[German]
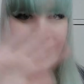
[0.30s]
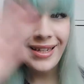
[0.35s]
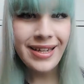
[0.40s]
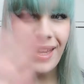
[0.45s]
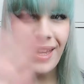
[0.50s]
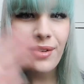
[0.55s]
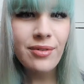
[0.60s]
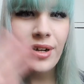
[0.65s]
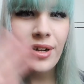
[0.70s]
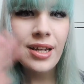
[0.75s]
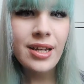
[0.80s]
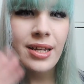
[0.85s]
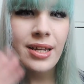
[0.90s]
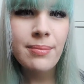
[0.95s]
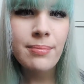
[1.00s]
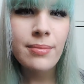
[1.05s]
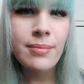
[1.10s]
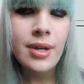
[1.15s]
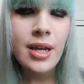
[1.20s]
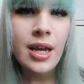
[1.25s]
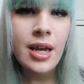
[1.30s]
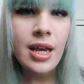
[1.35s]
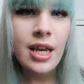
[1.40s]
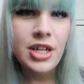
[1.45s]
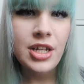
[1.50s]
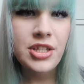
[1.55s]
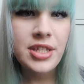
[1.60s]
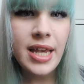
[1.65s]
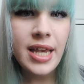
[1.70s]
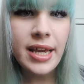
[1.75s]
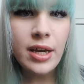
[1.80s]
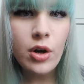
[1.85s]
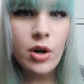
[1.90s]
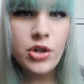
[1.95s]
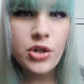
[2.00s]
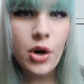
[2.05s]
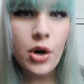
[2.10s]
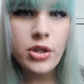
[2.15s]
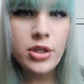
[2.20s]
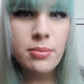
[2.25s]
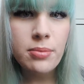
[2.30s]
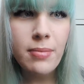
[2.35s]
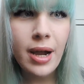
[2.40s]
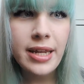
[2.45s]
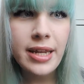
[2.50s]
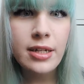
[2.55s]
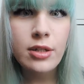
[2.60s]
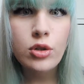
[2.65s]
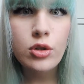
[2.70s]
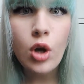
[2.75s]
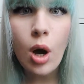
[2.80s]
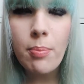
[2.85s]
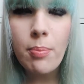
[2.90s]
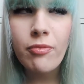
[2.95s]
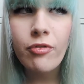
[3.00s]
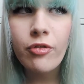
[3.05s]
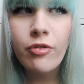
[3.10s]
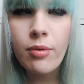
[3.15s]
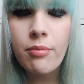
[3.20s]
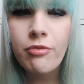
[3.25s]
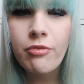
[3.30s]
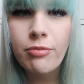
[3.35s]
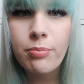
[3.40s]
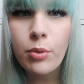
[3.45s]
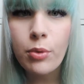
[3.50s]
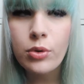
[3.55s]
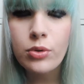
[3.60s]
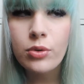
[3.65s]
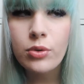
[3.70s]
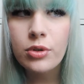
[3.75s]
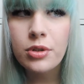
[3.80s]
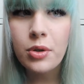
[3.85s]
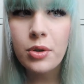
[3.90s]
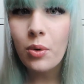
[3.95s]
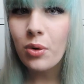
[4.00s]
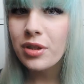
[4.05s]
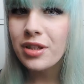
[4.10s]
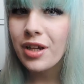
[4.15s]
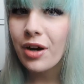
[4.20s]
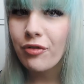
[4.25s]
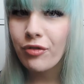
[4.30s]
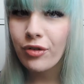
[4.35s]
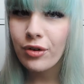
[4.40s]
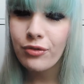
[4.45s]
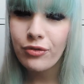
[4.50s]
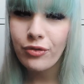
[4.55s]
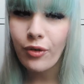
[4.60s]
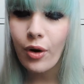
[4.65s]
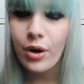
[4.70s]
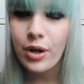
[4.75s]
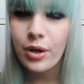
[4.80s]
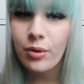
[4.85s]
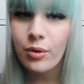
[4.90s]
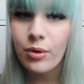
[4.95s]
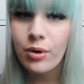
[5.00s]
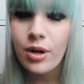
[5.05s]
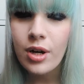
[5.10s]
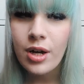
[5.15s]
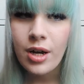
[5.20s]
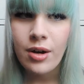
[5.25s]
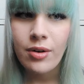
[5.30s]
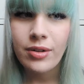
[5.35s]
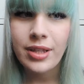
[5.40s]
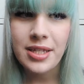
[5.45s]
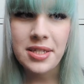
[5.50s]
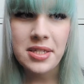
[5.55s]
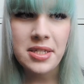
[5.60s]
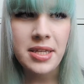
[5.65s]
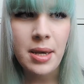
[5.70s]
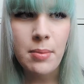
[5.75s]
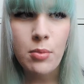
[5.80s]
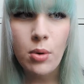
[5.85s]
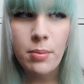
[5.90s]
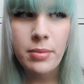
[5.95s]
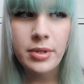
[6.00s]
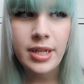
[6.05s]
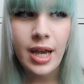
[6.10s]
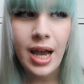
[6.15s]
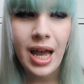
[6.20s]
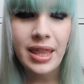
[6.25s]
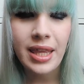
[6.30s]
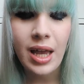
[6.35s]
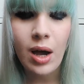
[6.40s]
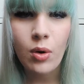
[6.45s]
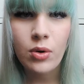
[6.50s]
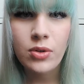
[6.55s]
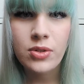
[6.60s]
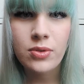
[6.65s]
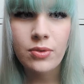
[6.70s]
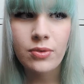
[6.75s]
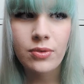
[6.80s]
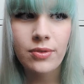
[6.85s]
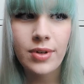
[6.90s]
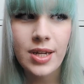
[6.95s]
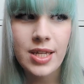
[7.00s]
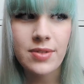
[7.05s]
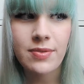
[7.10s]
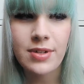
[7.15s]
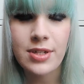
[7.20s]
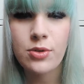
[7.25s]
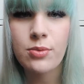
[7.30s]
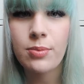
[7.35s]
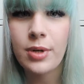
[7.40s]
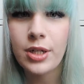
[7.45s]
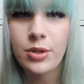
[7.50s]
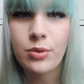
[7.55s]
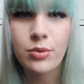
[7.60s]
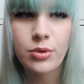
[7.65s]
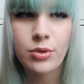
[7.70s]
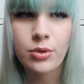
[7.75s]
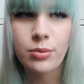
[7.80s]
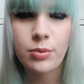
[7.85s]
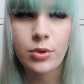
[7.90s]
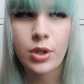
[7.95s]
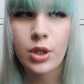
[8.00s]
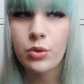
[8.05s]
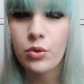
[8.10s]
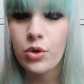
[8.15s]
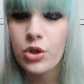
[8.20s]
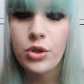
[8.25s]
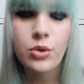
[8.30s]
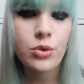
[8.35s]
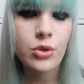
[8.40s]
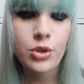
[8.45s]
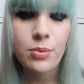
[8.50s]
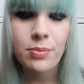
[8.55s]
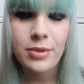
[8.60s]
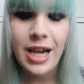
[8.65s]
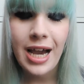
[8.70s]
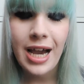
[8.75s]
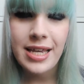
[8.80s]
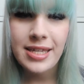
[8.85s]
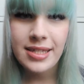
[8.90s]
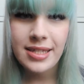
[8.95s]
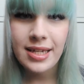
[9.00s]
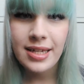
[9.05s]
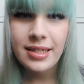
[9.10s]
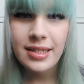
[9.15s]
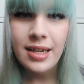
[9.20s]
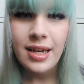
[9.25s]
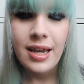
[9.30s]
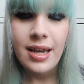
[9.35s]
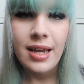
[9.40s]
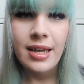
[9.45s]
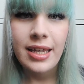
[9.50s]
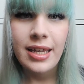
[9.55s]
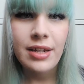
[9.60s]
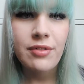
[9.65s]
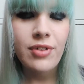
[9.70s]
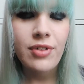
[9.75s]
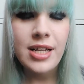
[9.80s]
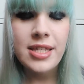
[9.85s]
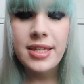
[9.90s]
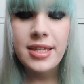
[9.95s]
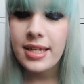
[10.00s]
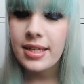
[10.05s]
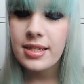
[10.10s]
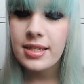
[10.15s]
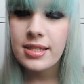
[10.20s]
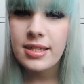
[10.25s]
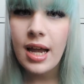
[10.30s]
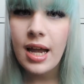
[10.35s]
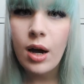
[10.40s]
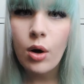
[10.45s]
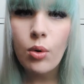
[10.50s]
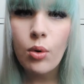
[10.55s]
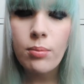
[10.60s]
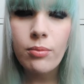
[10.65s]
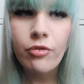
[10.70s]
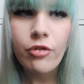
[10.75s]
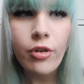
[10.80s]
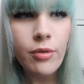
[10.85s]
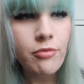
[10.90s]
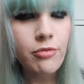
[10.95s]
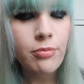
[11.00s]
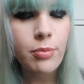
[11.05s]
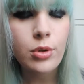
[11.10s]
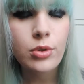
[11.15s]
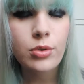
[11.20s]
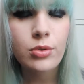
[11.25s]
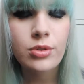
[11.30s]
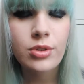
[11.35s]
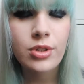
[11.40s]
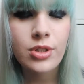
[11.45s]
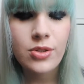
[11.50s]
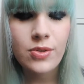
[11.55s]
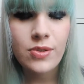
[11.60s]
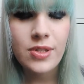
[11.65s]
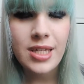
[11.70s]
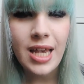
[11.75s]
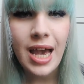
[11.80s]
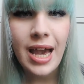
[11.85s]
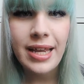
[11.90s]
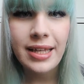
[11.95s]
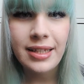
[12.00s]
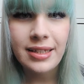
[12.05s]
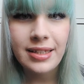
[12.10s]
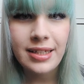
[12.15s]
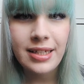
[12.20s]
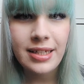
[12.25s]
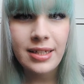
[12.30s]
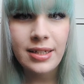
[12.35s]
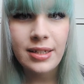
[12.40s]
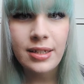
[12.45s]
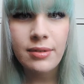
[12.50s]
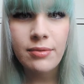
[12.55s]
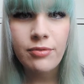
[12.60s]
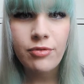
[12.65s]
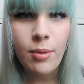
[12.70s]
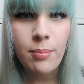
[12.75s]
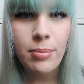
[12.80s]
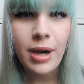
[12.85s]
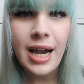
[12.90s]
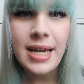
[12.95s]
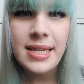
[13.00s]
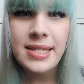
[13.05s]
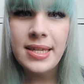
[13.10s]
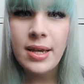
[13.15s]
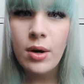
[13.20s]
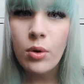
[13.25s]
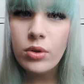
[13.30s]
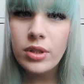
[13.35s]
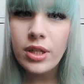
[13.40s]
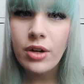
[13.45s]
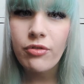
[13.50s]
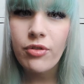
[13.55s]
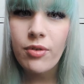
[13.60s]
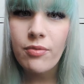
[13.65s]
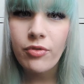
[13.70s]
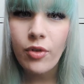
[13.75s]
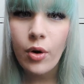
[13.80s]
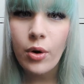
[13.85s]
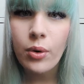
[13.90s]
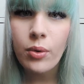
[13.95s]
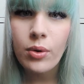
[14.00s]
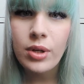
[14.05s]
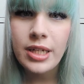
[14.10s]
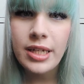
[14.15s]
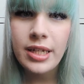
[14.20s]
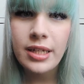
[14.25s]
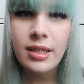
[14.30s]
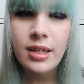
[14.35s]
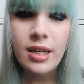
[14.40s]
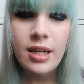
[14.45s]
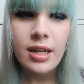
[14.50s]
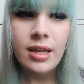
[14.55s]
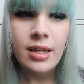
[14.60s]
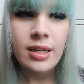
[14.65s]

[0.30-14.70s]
Hallihallo ihr Lieben, ich zeige euch heute meine Top 5 Produkte unter 5 Euro und das ist ja momentan auch sowas, was über YouTube oder durch YouTube geistert. Jedenfalls geht es darum, 5 Produkte zu zeigen, die vom Preis her unter 5 Euro liegen.